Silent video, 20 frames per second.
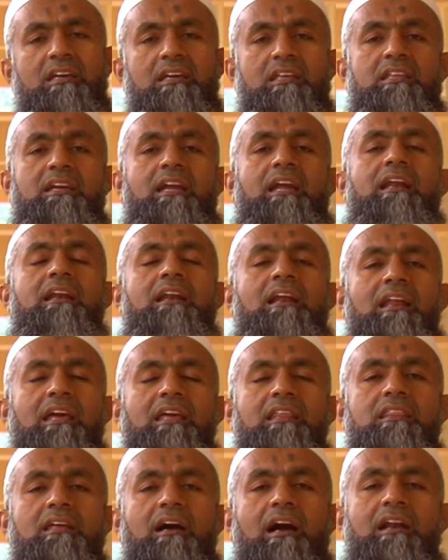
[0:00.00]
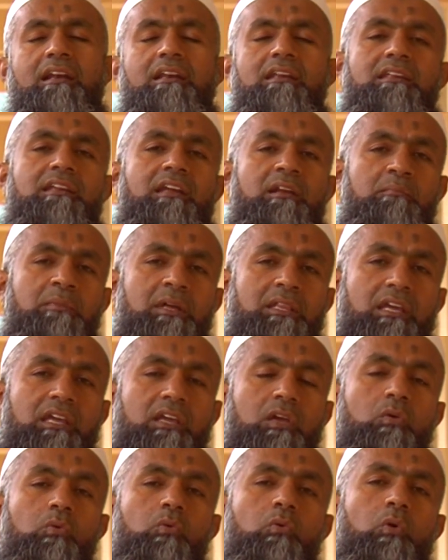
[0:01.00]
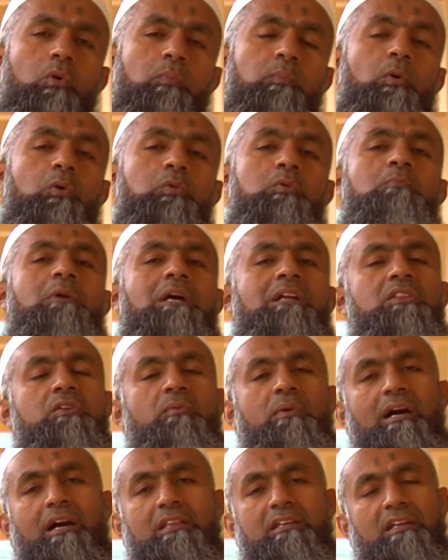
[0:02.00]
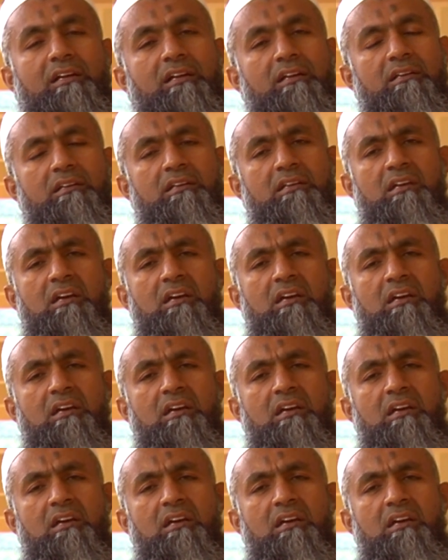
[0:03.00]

இதே நிலைதான் என்பதை ஒருபோதும் மறந்து விடாதீர்கள்